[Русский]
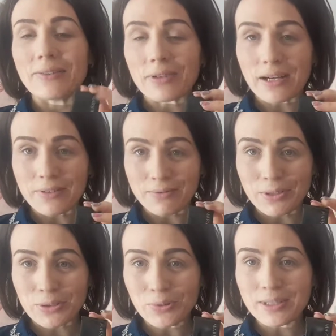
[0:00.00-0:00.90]
и
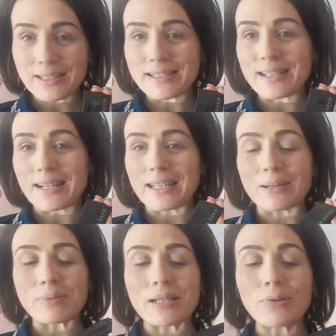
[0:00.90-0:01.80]
выравнивает тон
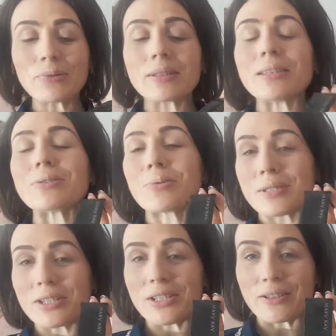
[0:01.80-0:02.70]
идеально абсолютно и
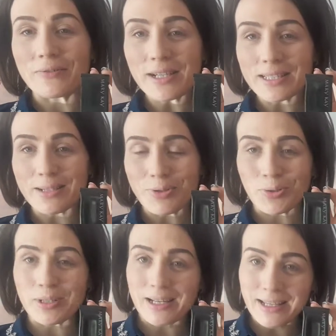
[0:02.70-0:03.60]
солнцезащитным фактором,
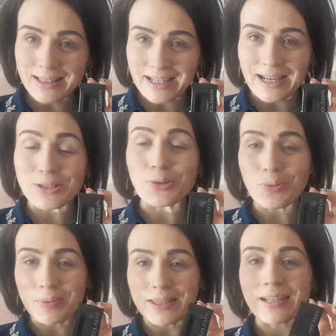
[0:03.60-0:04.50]
что для лета
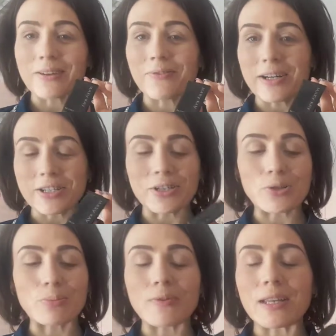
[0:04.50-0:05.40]
особенно важно,
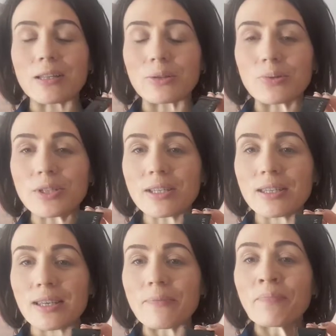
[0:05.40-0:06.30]
чтобы вредные лучи
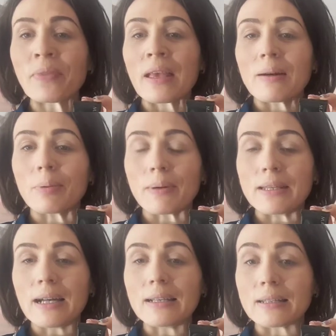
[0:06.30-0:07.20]
не
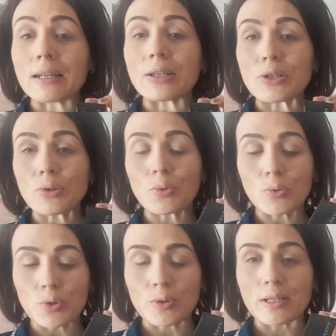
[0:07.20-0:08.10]
попадали на нашу
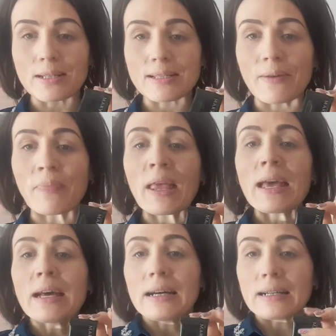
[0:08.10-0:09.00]
кожу на лице.
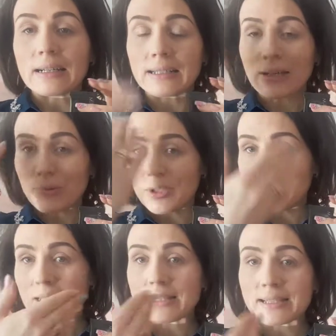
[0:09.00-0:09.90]
А я уже
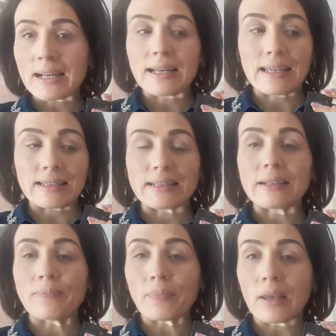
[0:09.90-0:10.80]
нанесла этот
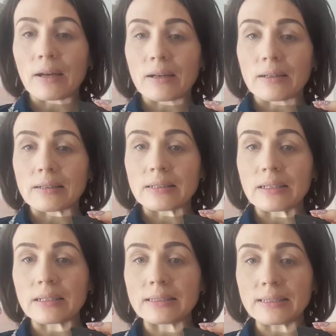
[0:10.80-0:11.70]
а,
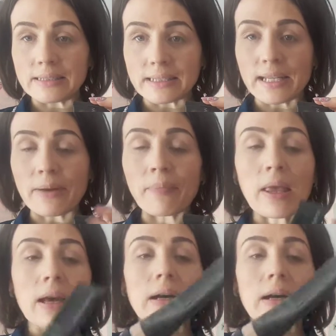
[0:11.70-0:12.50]
сиси-крем.